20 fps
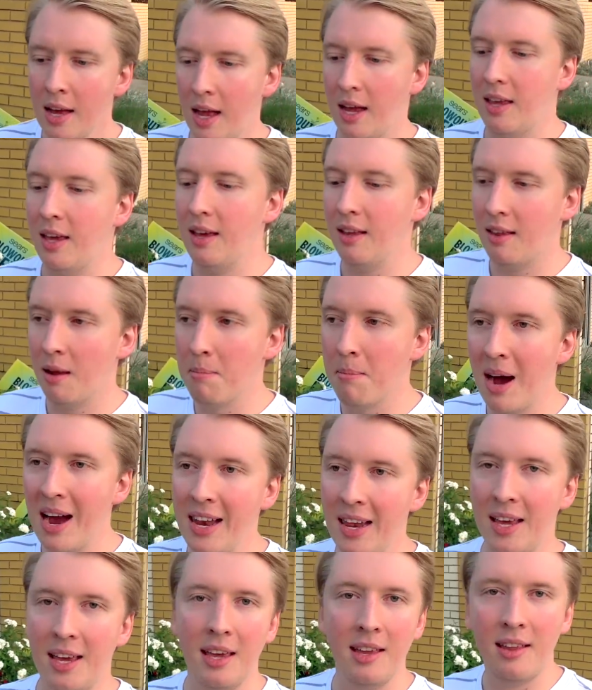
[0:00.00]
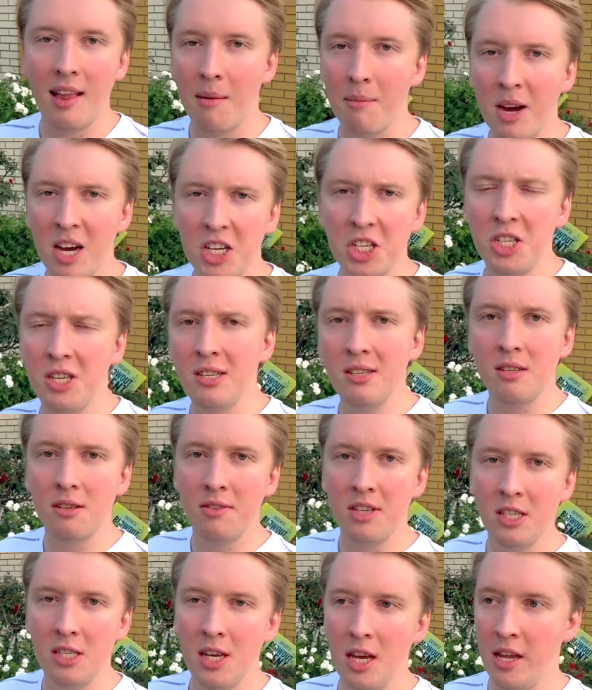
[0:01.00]
какие-то маленькие домашние
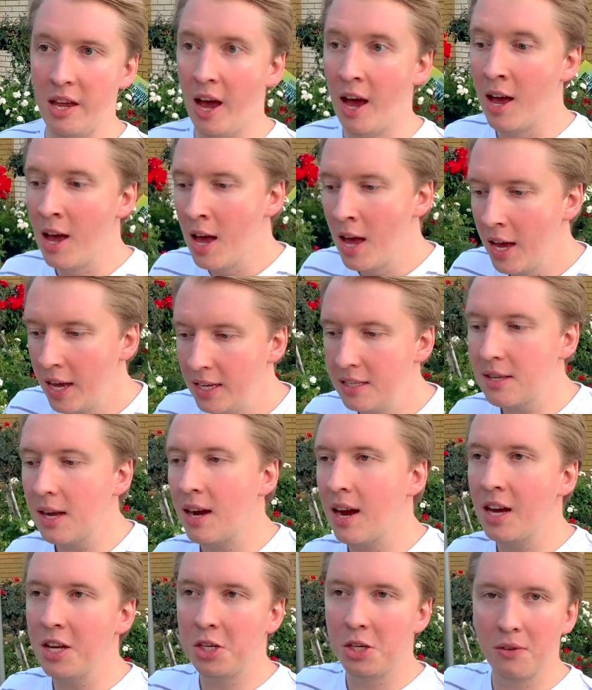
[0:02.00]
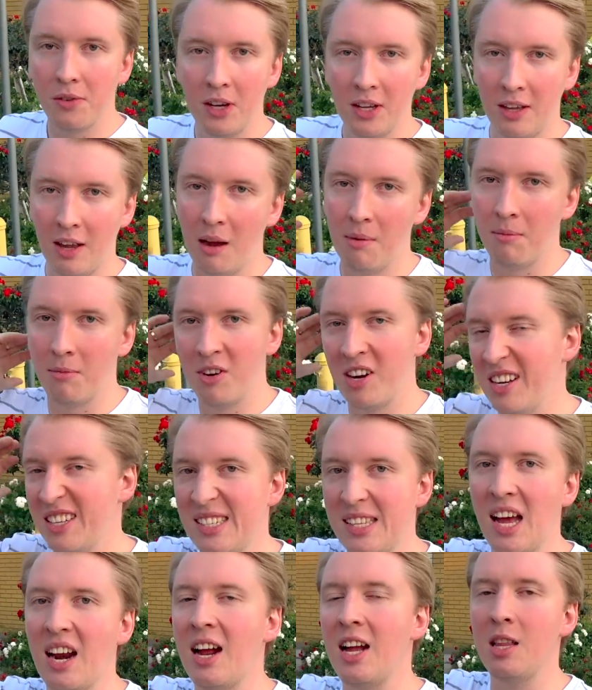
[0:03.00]
заведения, и заканчивая там
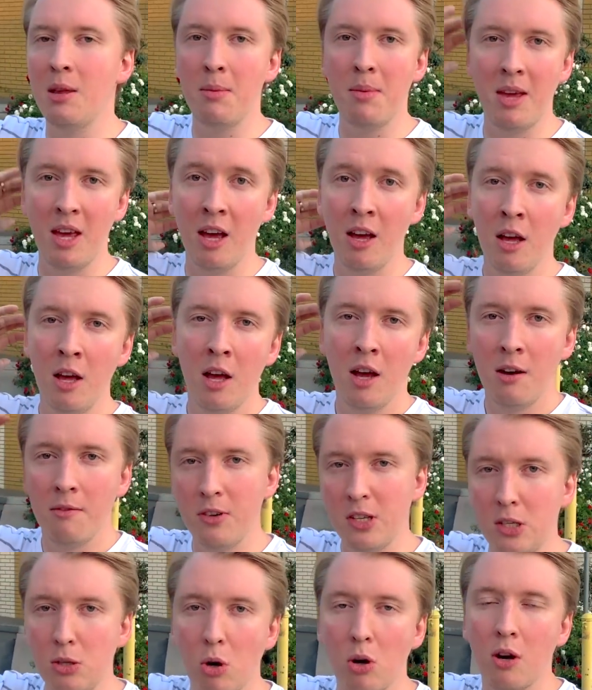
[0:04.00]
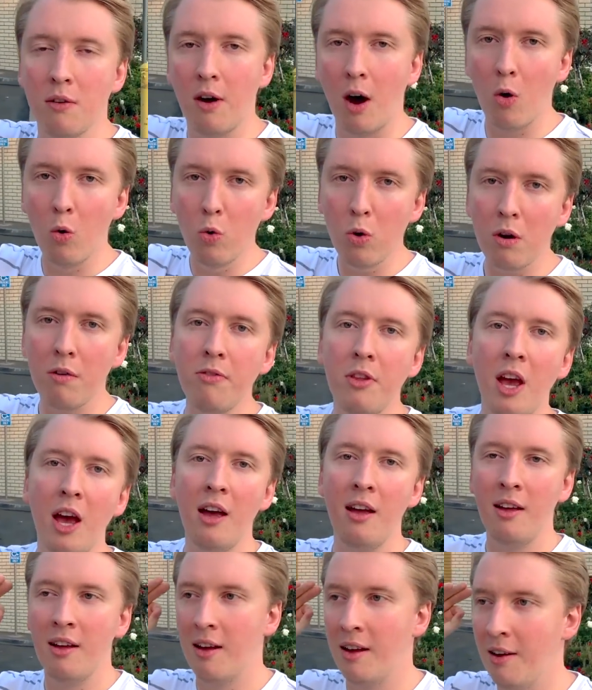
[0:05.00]
ресторанами высокого
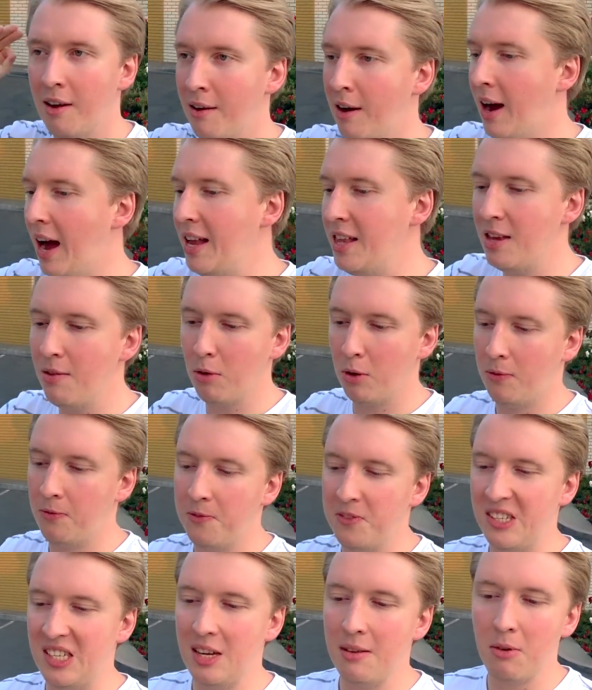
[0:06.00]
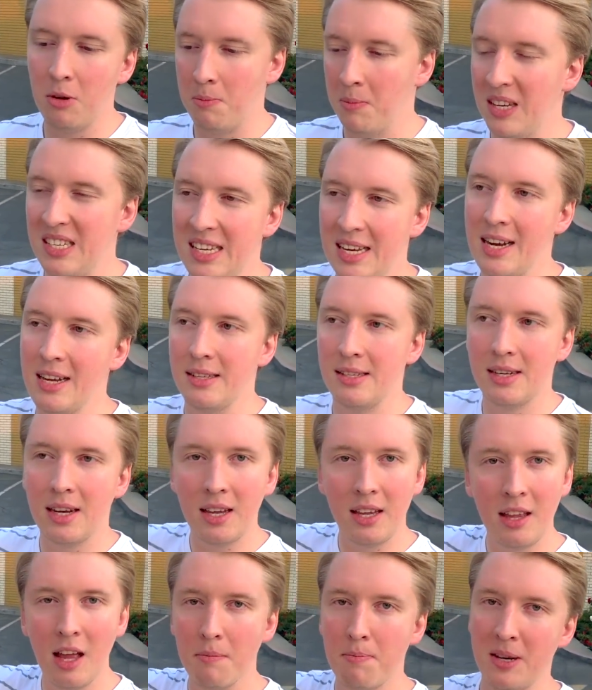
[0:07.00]
уровня, они вот все вот мексиканская
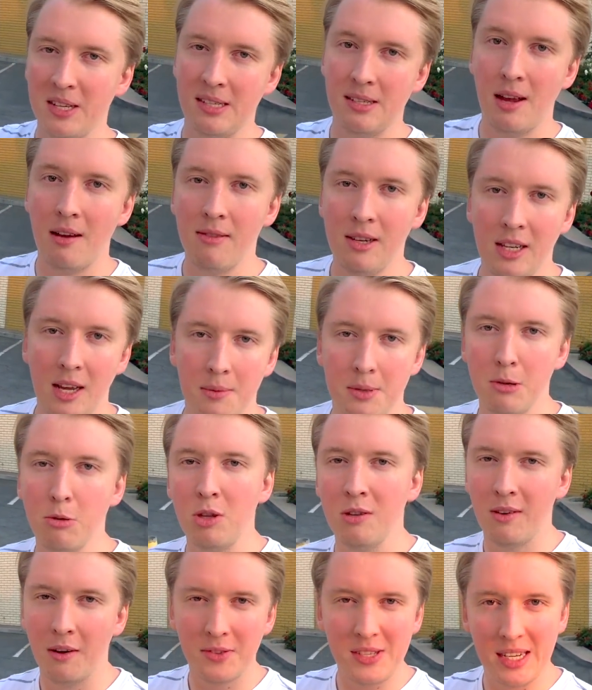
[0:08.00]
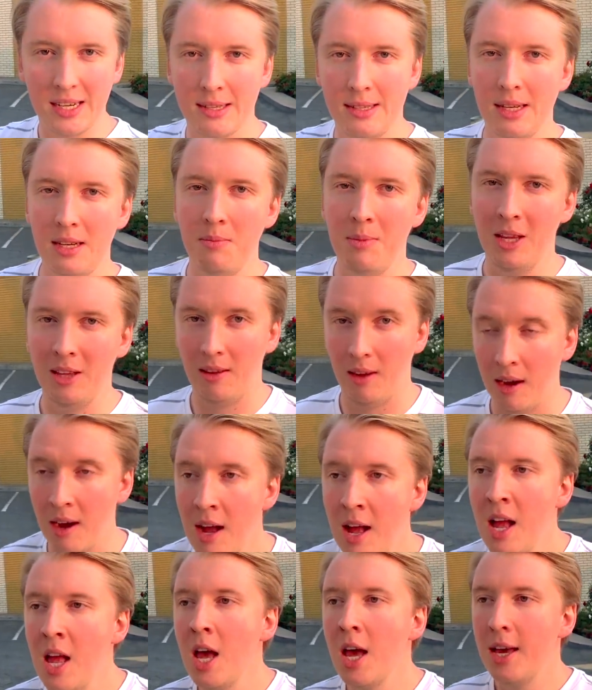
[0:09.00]
еда представлена абсолютно во всех сегментах.
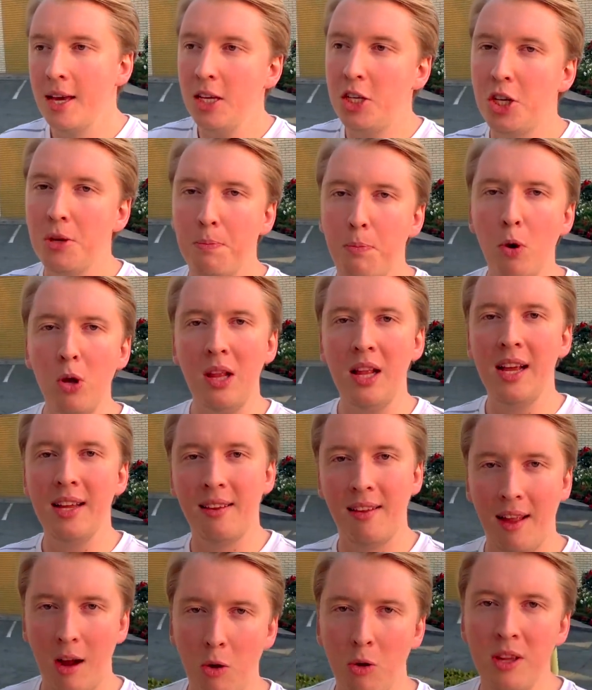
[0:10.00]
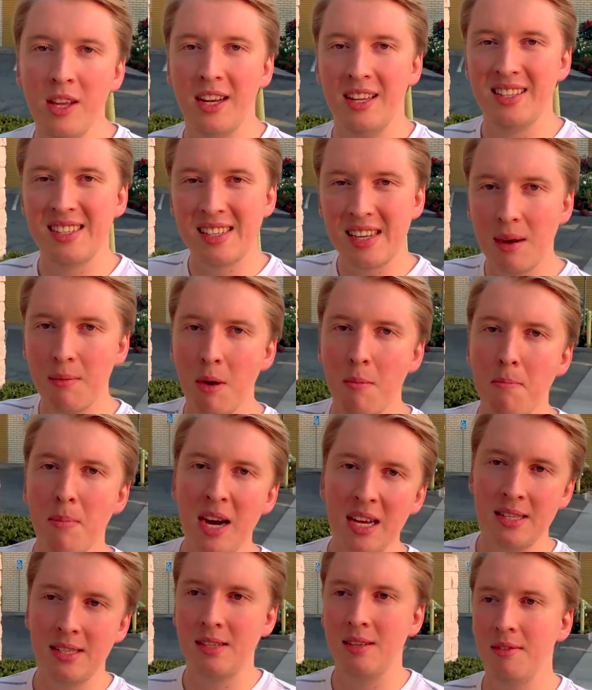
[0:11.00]
И чипотле это такой, наверное, самый
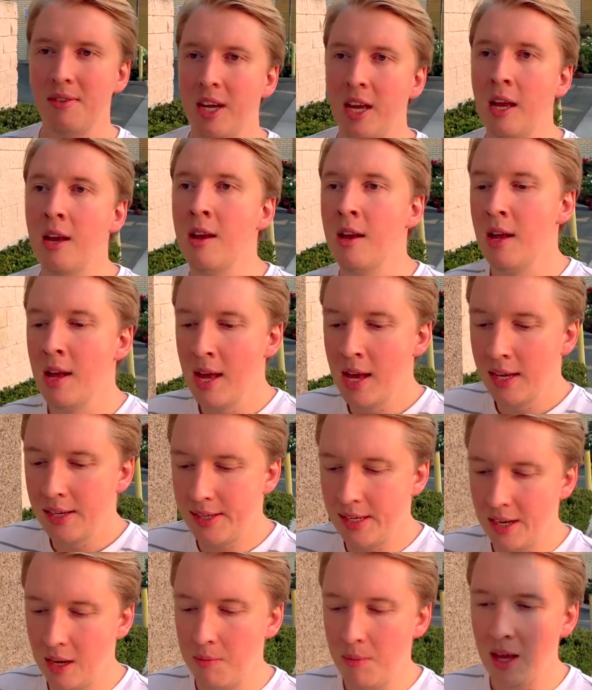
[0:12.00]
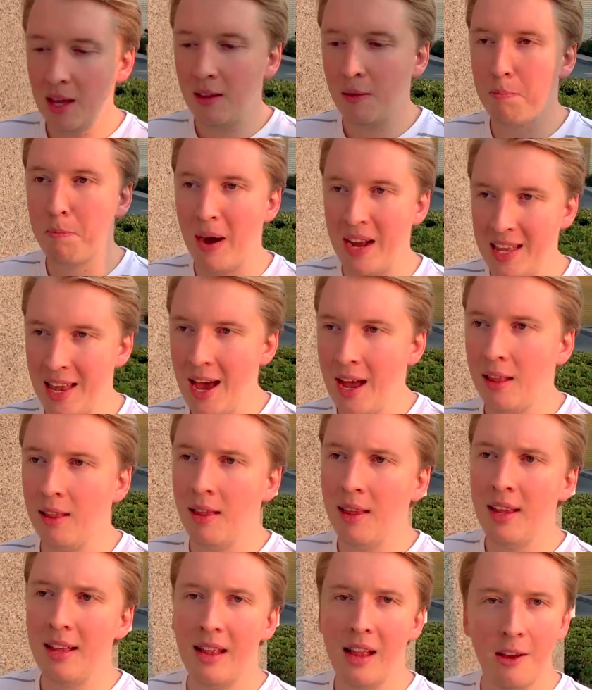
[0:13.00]
массовый сегмент,
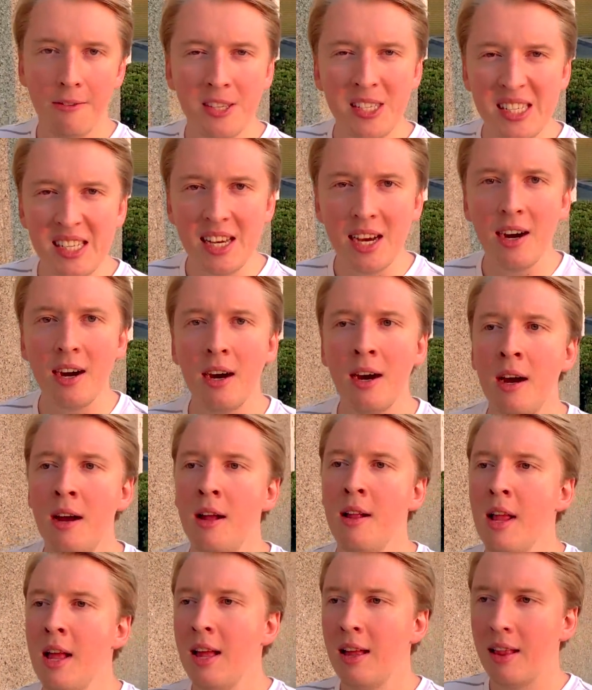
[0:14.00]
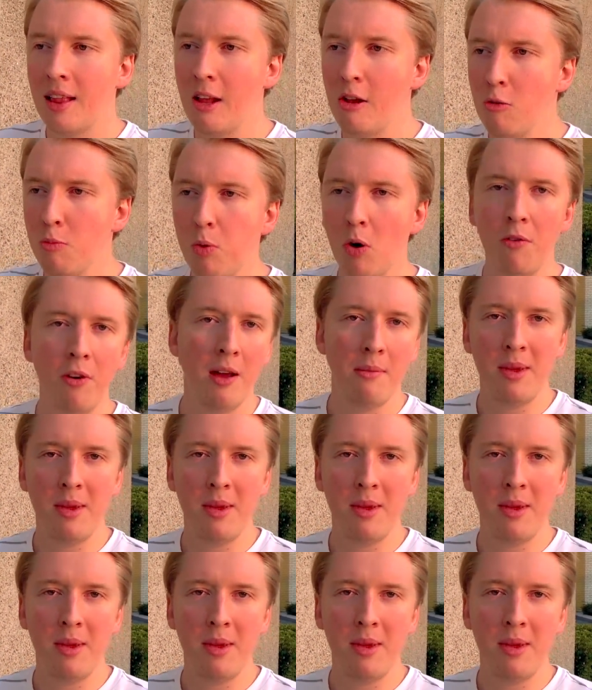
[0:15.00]
понятный для всех, для любого